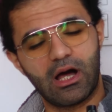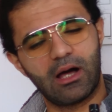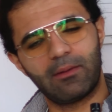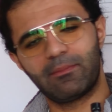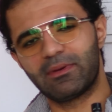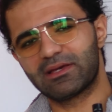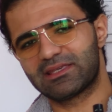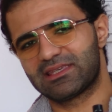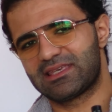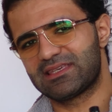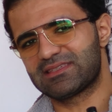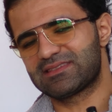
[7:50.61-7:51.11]

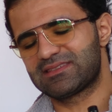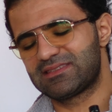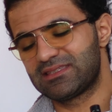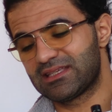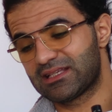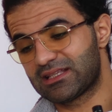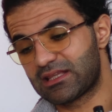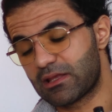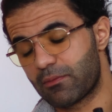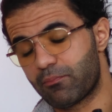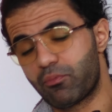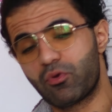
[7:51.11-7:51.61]
ama
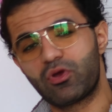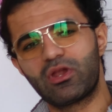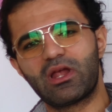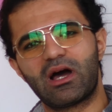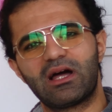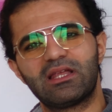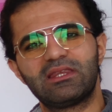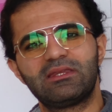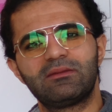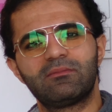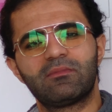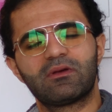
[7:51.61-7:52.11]
kesinlikle böyle
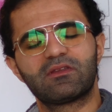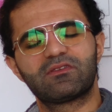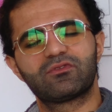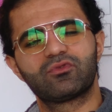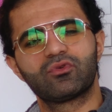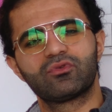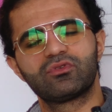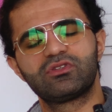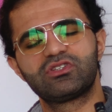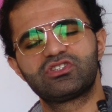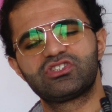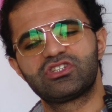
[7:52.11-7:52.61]

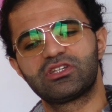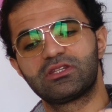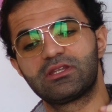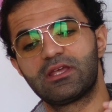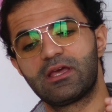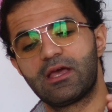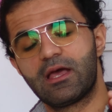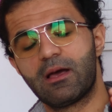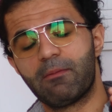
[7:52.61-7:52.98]
animasyon için